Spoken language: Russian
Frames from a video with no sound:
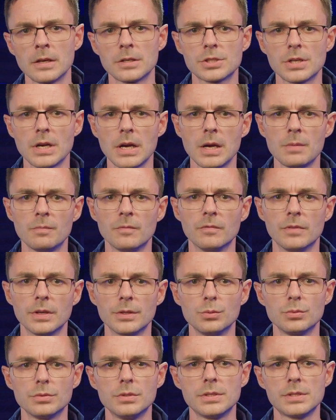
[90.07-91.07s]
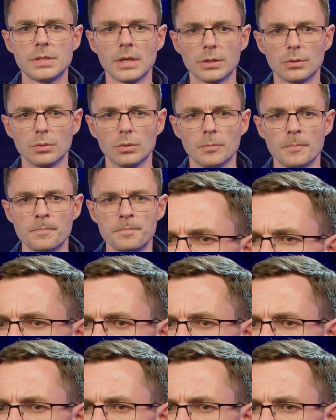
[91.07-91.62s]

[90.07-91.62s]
шагом в одну десятую.